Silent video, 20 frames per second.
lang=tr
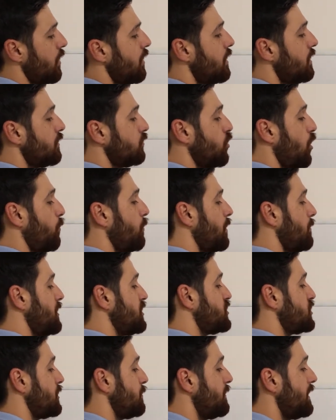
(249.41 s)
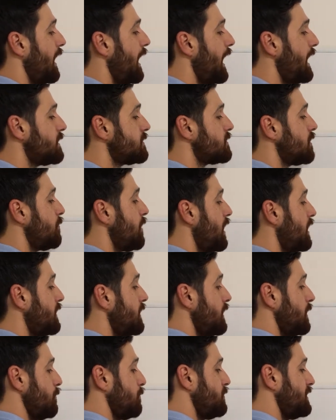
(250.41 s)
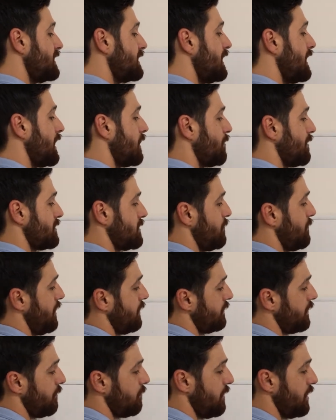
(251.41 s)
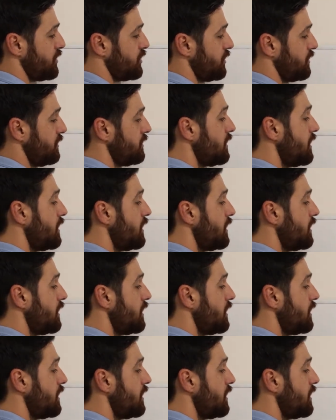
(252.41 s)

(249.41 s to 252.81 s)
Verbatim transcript: Toplama işlemini her zaman birler basamağından başlanır